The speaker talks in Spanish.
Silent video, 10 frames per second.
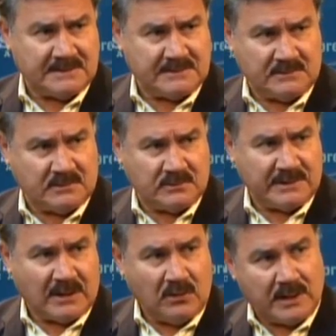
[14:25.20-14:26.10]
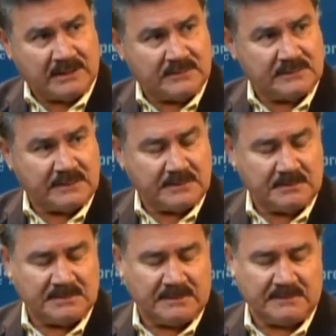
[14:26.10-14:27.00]
no, es de ahora, eso se,
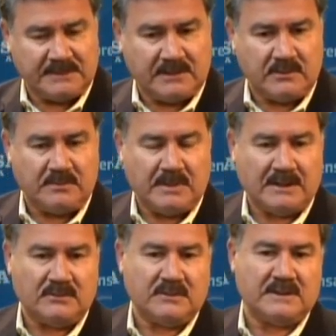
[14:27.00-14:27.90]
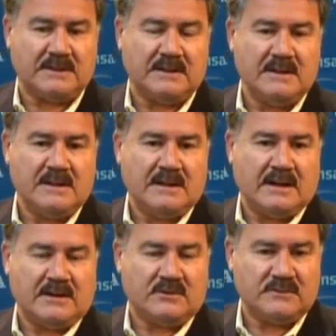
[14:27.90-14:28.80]
ha ido empleando desde
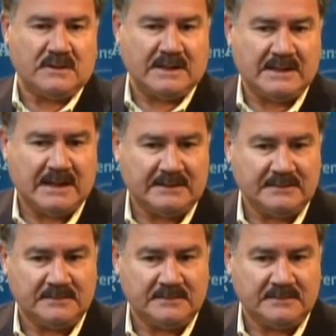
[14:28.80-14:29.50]
años atrás,